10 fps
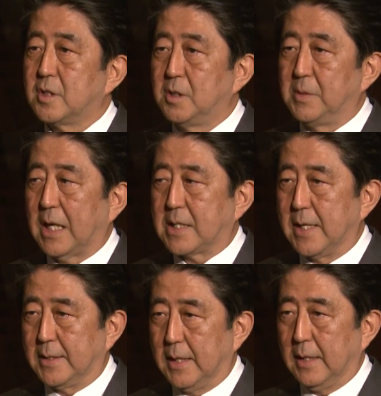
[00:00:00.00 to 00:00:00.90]
積み重
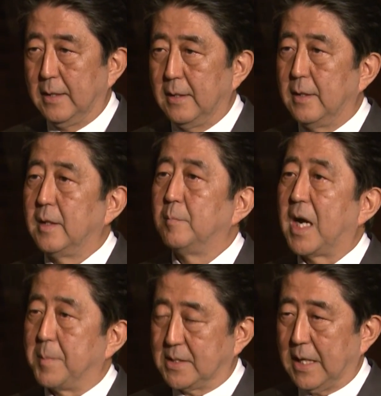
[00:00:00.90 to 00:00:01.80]
ねて
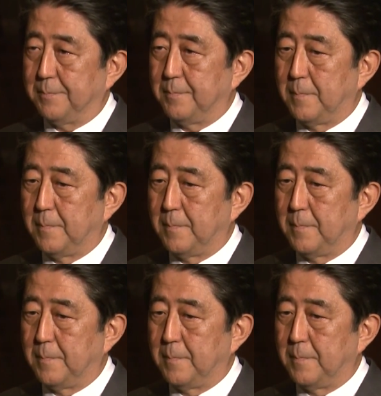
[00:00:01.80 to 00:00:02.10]
まいりました